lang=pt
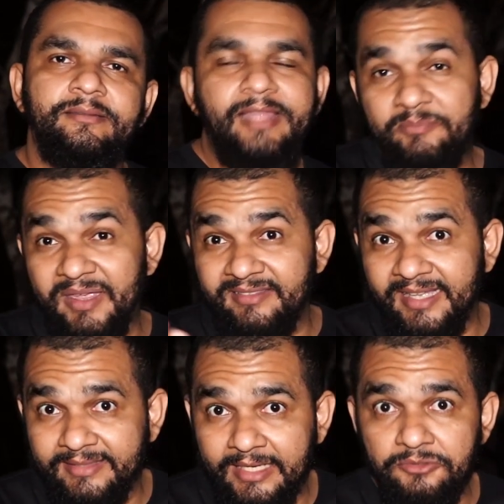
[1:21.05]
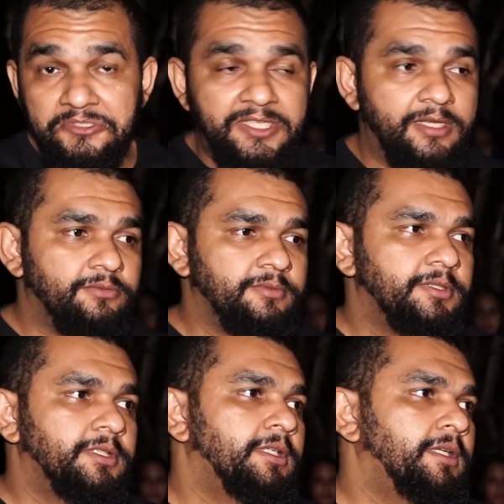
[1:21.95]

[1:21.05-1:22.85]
depende da tradução.